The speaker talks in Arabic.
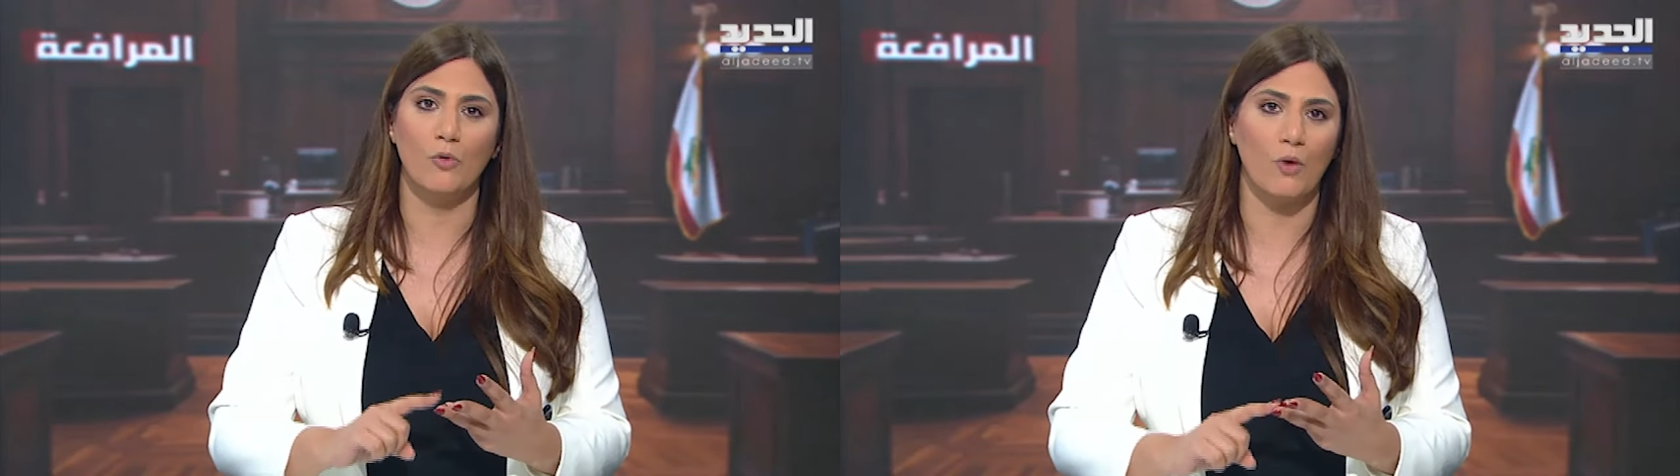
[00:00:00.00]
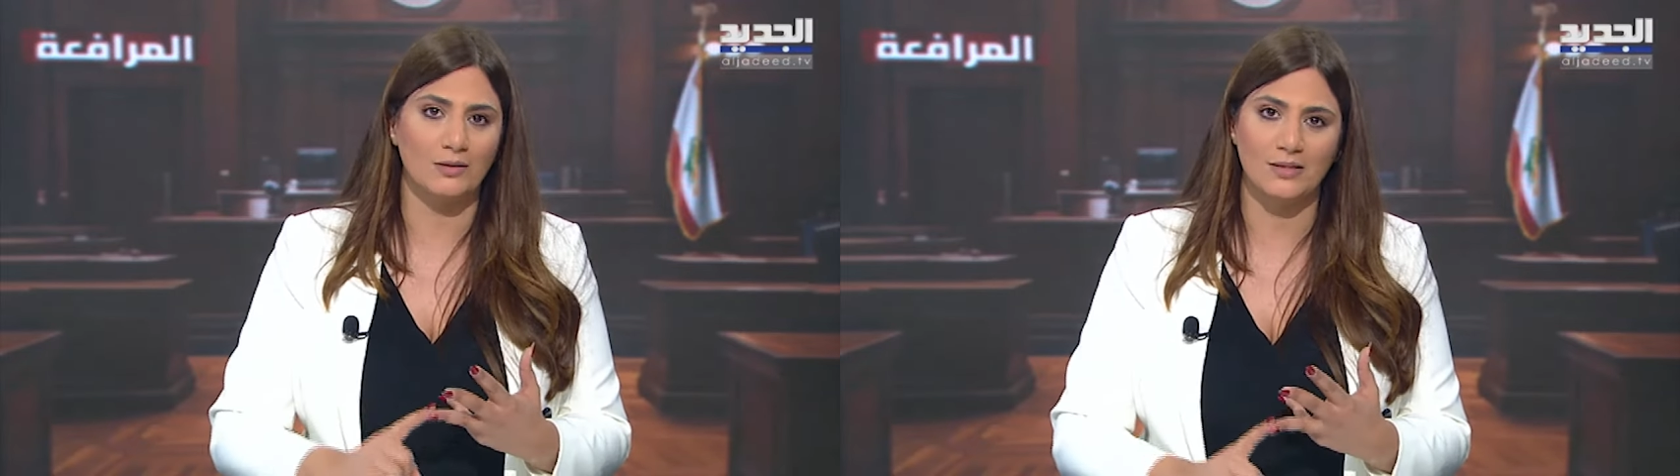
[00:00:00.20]

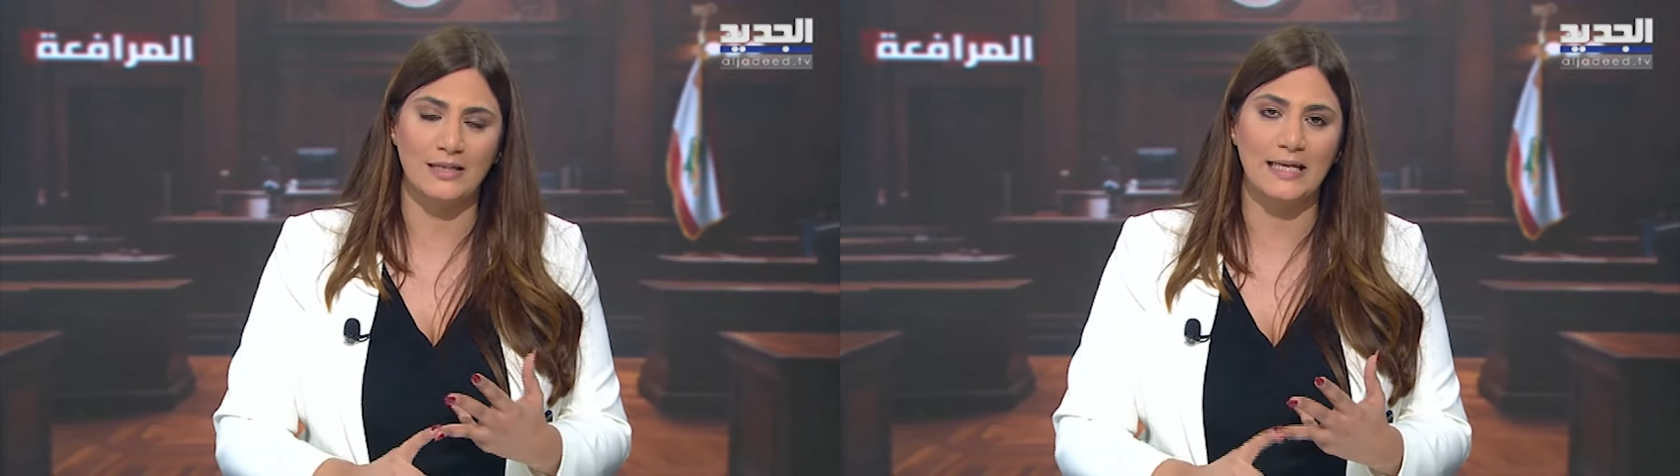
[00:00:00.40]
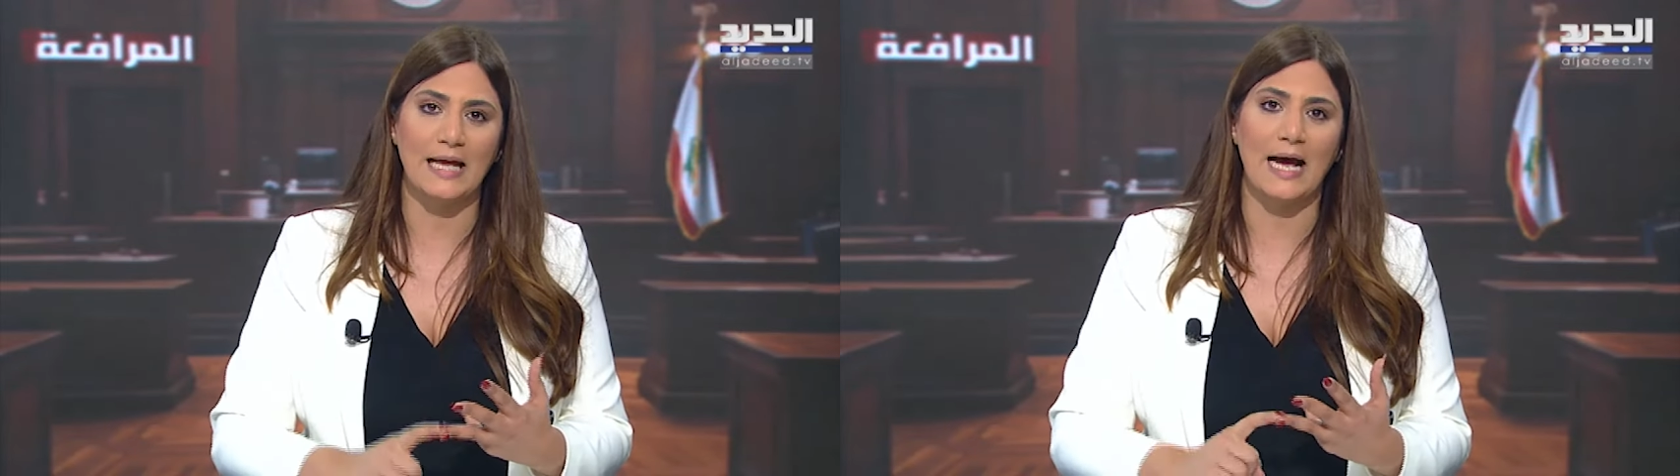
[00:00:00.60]

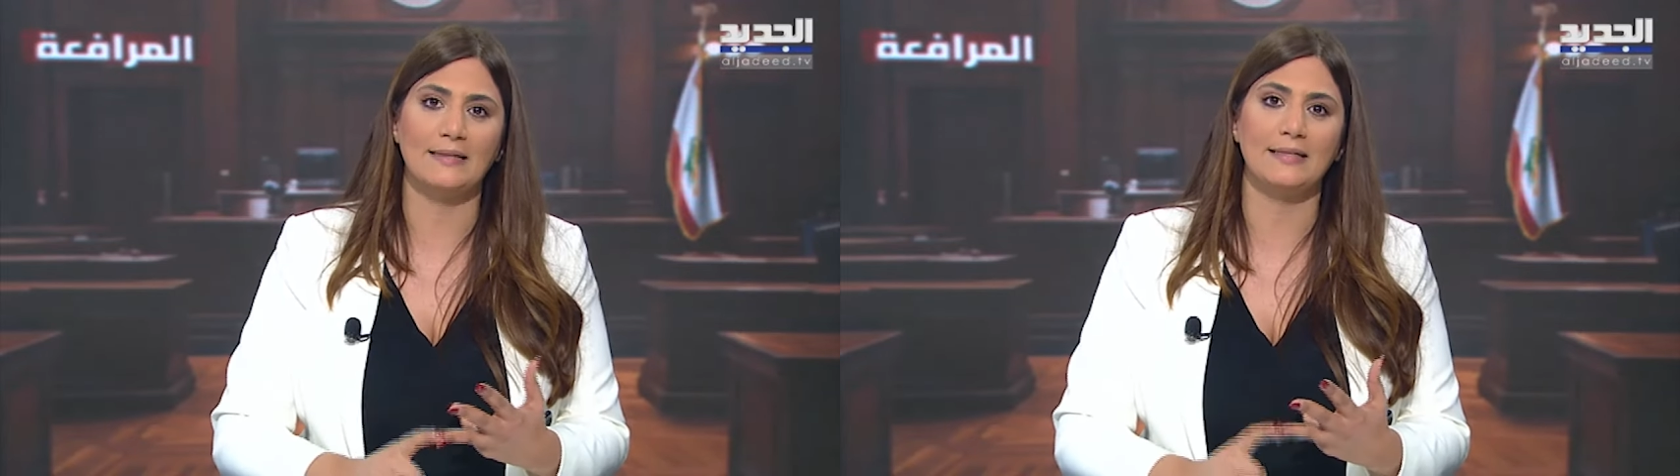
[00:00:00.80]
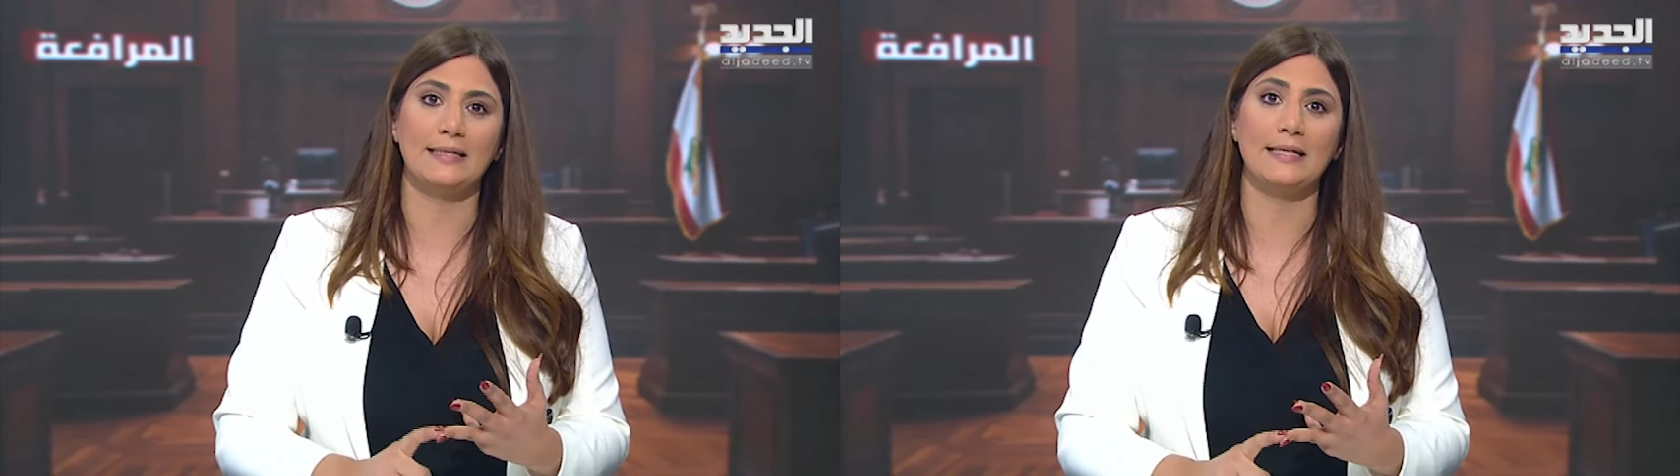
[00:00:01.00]
مواطنين
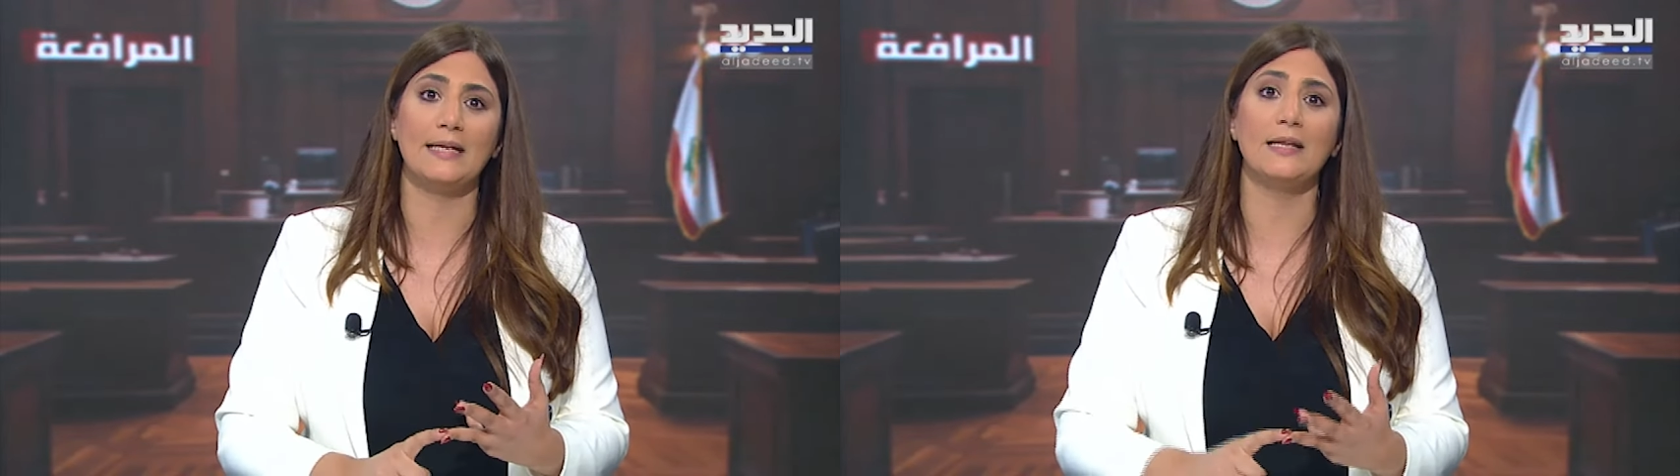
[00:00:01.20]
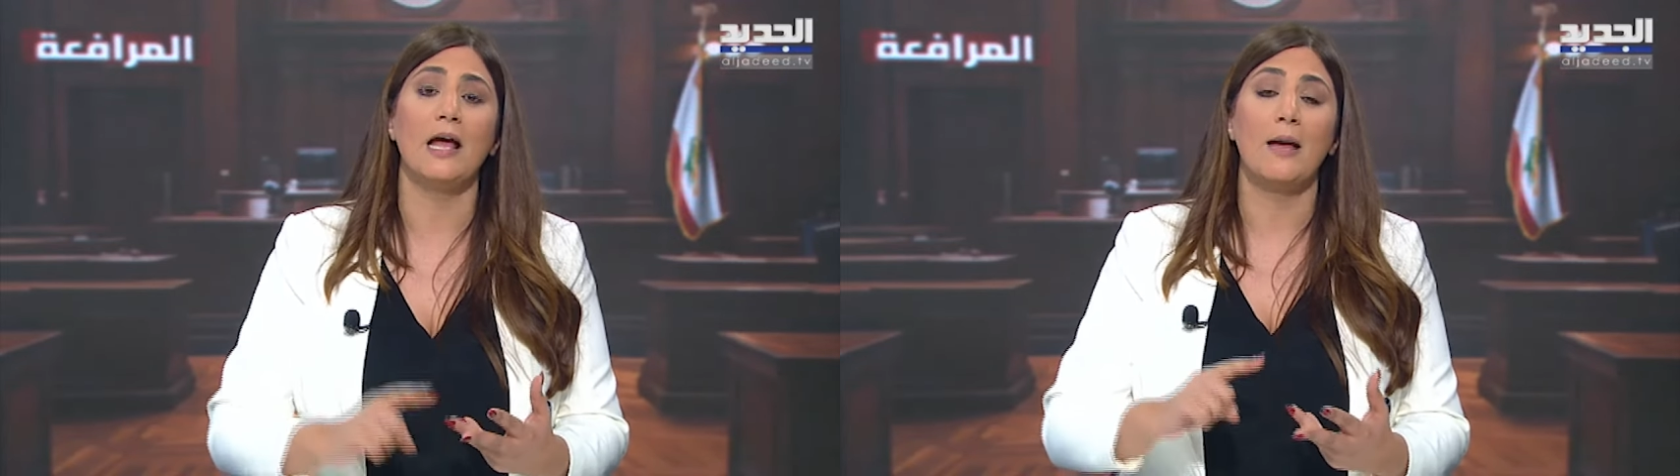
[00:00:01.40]

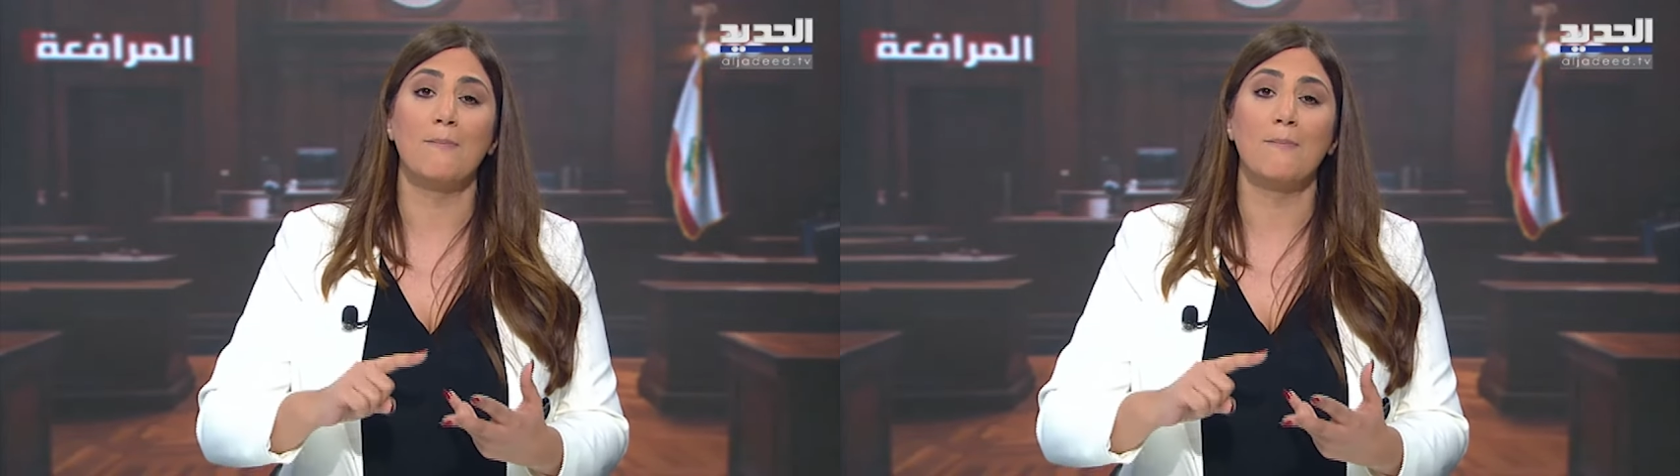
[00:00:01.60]
عاديين